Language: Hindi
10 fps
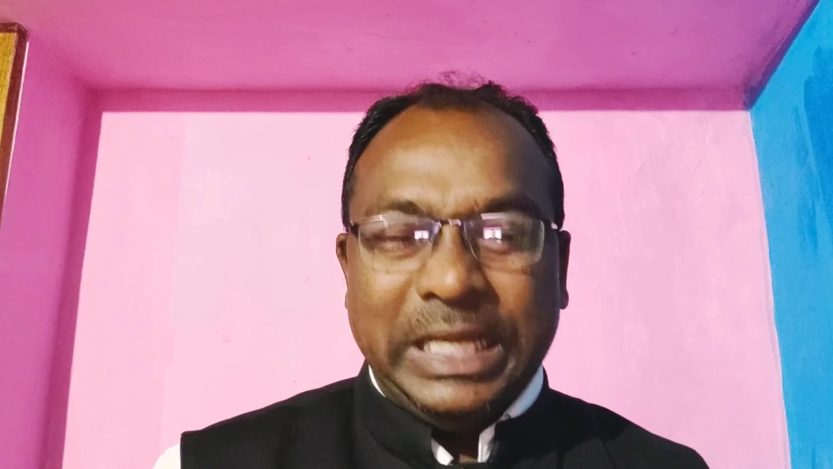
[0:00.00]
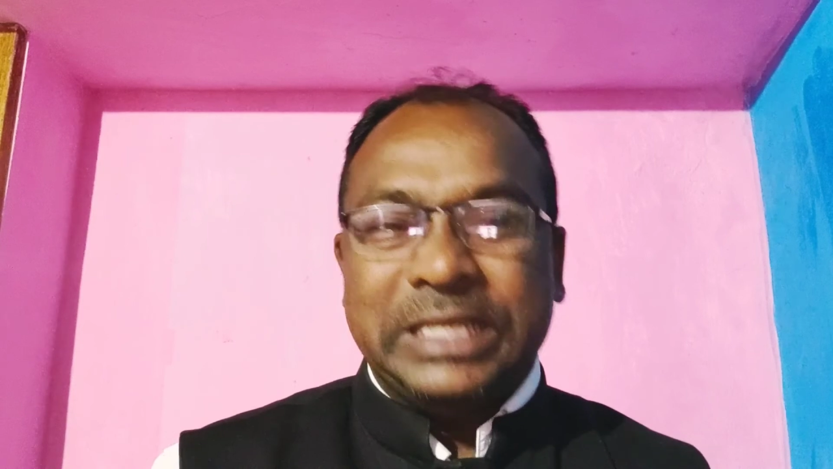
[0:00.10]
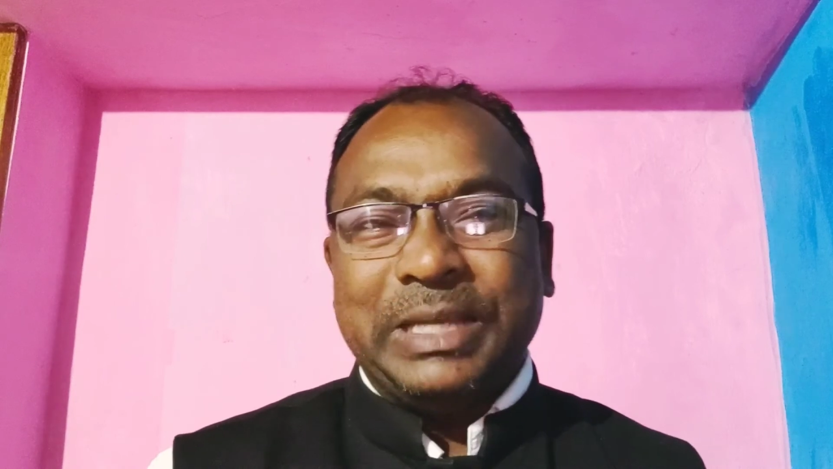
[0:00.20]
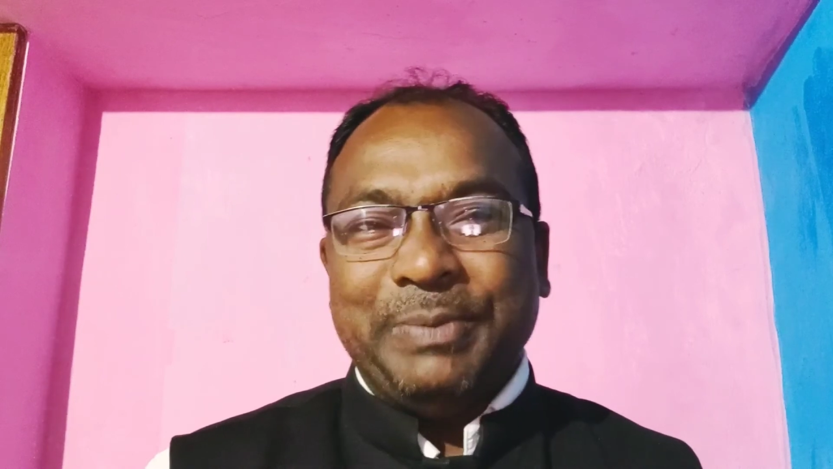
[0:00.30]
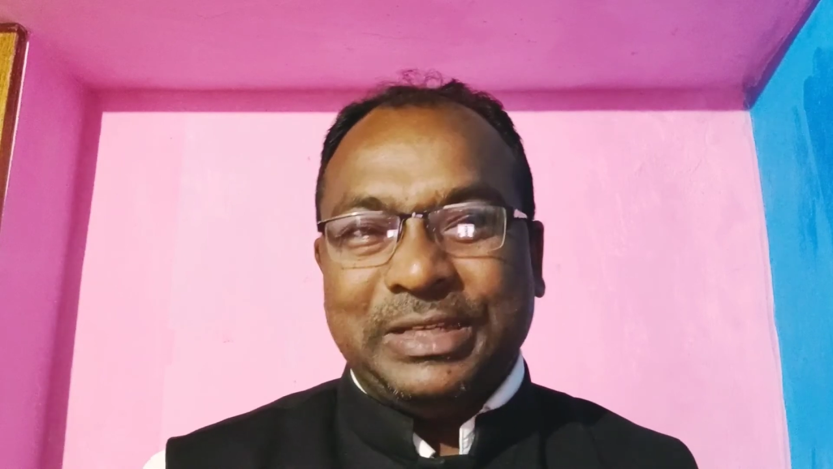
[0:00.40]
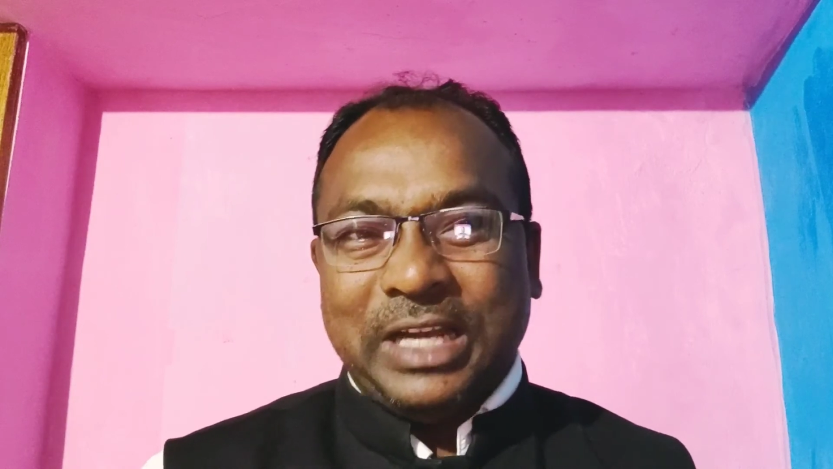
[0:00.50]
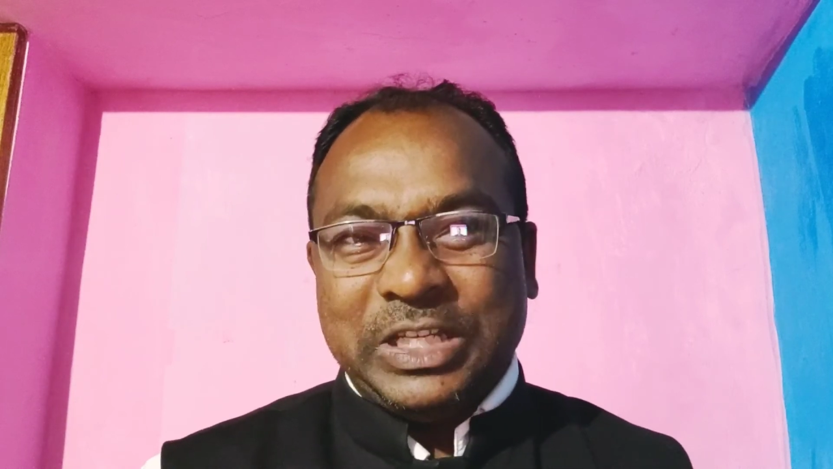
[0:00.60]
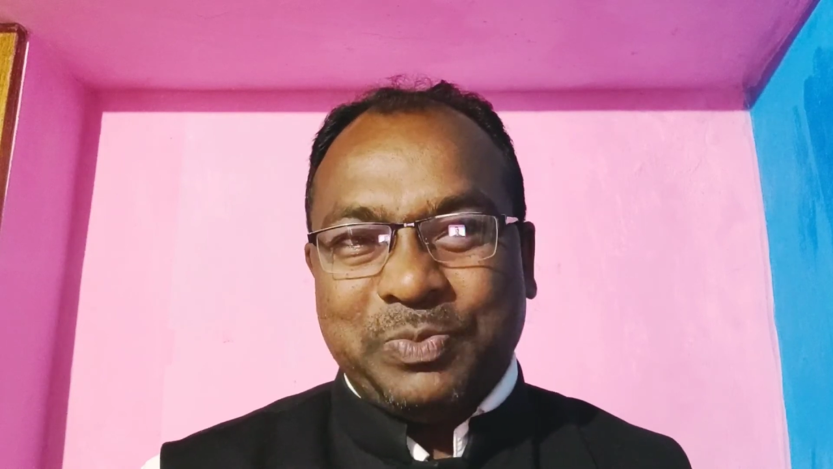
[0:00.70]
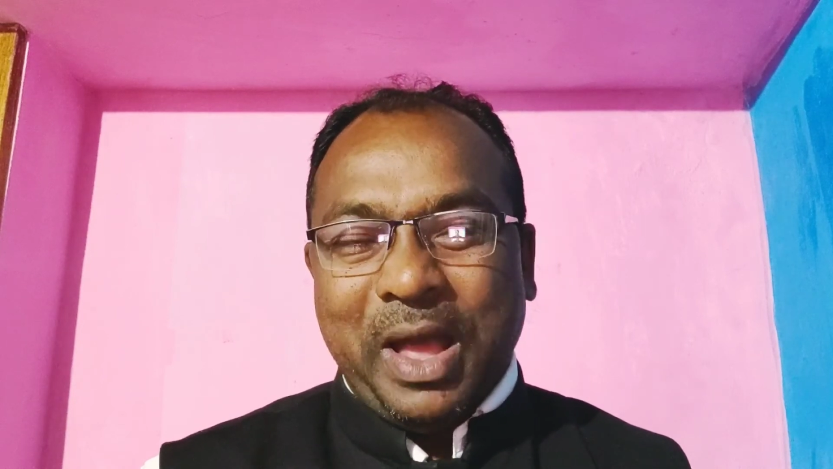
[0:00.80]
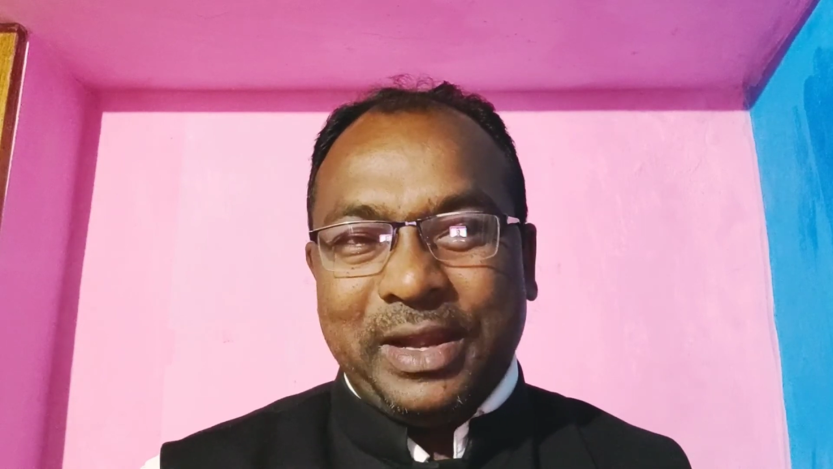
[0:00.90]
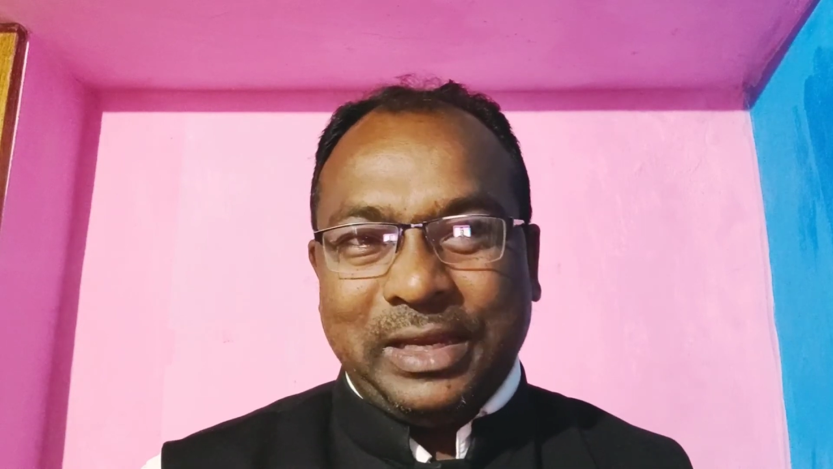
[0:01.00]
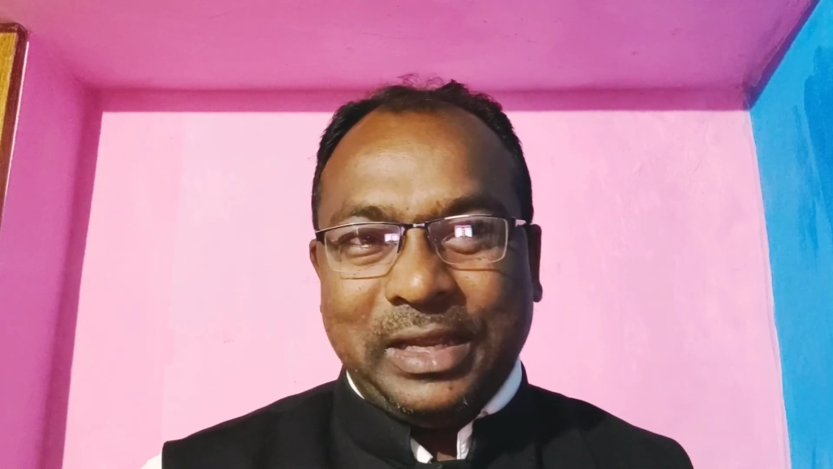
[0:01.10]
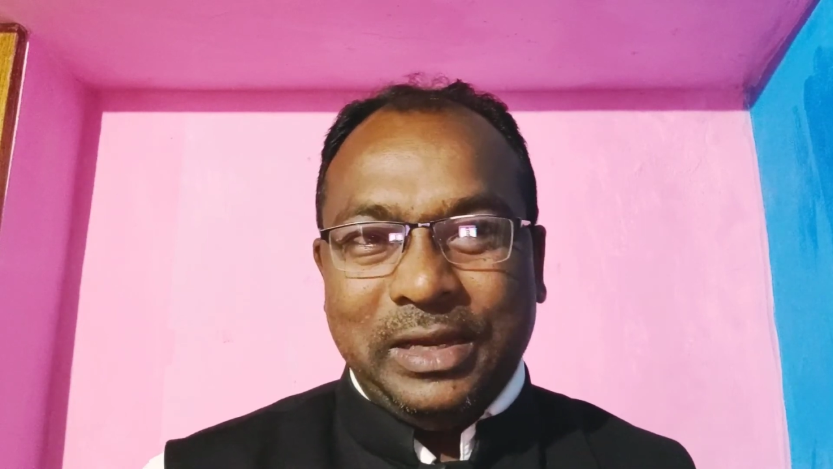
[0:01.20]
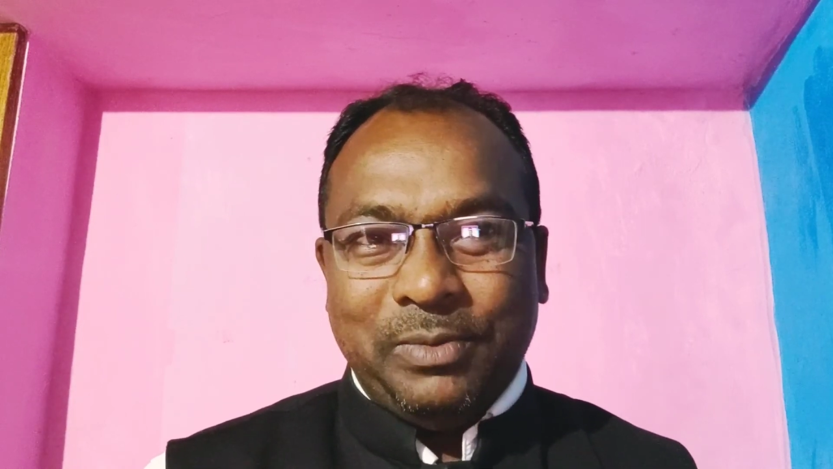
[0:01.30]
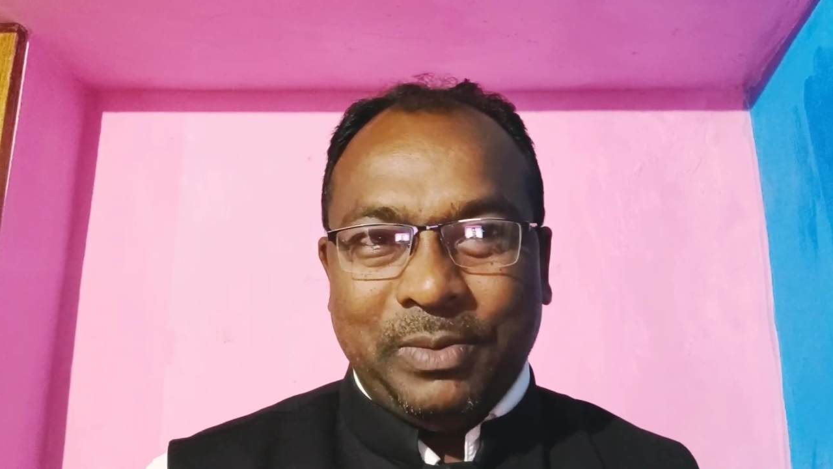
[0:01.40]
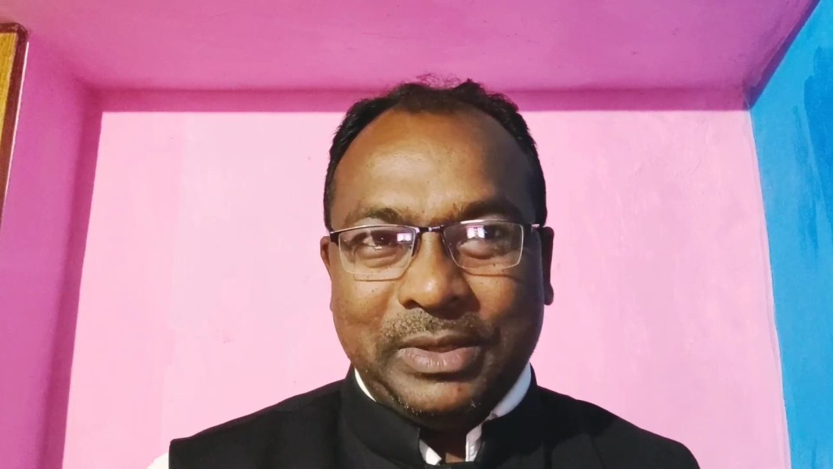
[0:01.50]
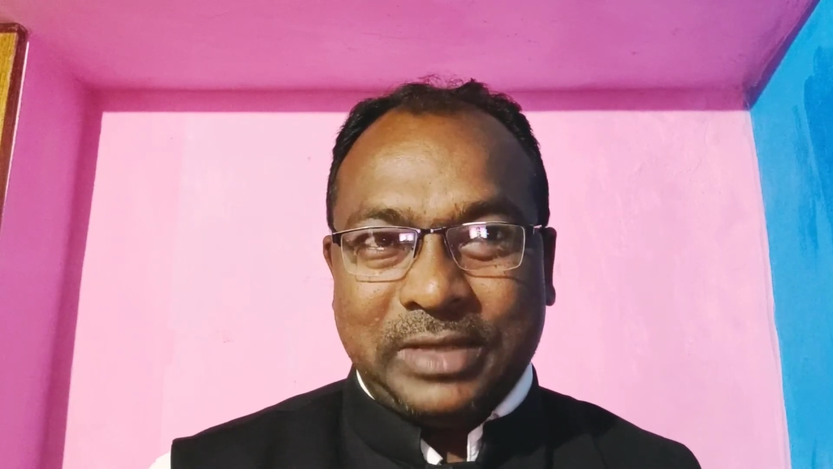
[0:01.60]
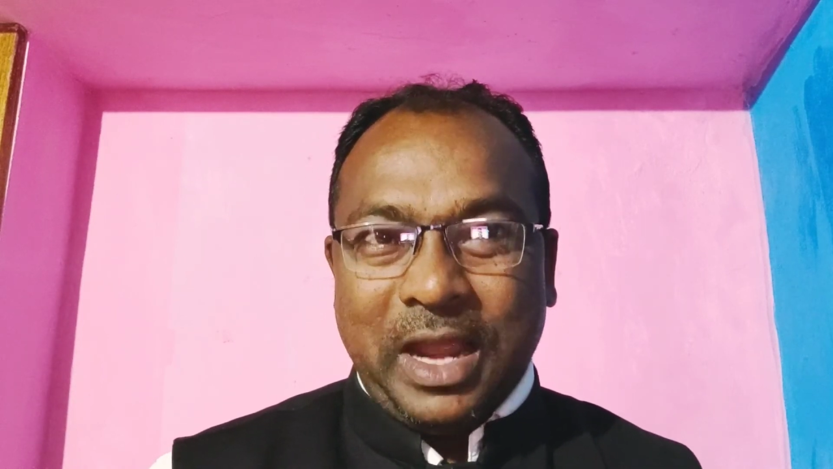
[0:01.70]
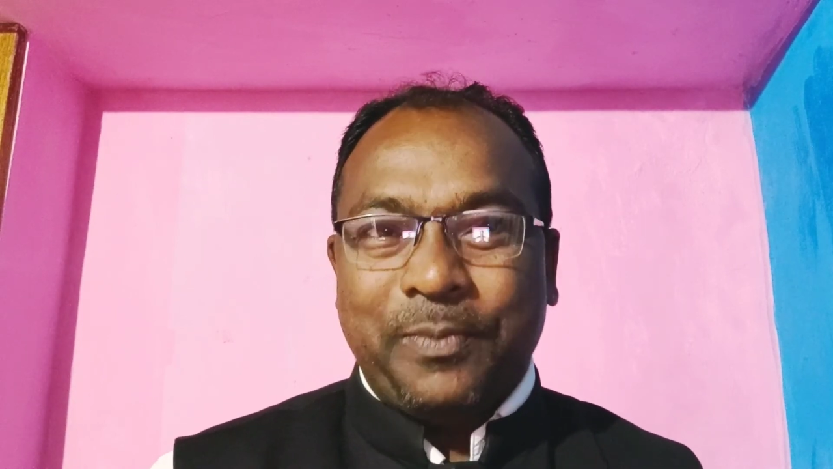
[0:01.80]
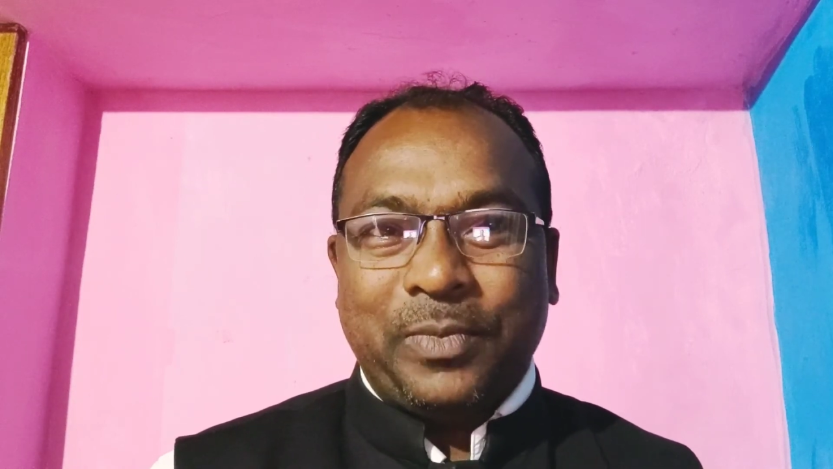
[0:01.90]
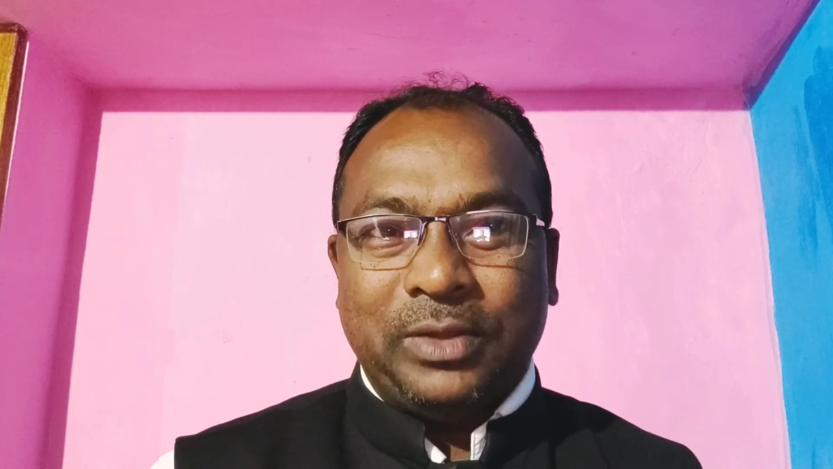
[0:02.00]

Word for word: इससे मिजाज पाने के लिए बाबा साहेब